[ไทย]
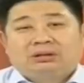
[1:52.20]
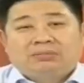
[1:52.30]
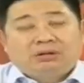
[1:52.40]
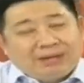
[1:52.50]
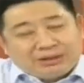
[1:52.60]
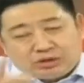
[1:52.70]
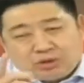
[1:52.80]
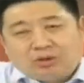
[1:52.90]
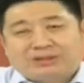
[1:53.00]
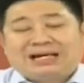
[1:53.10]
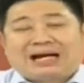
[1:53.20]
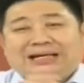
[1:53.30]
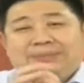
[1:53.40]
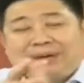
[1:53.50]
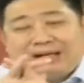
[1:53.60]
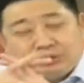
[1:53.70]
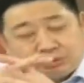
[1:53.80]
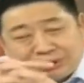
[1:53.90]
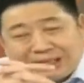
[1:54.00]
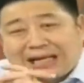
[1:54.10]
เพราะว่าโจทย์จากนี้ไปอ
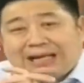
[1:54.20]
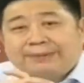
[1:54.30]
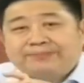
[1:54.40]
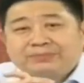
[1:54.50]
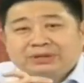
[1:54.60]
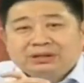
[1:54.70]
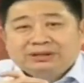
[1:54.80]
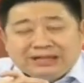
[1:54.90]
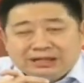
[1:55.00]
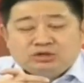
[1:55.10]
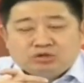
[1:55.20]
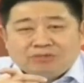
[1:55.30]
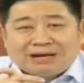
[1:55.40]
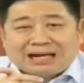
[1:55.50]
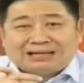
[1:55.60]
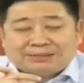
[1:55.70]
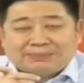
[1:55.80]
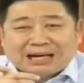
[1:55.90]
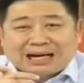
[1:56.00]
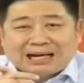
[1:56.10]
ยู่ตรงนี้แล้วฮะนี่คือช่วงเวลา
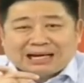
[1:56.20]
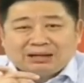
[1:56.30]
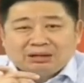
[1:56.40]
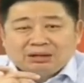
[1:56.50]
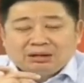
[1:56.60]
สำคัญละ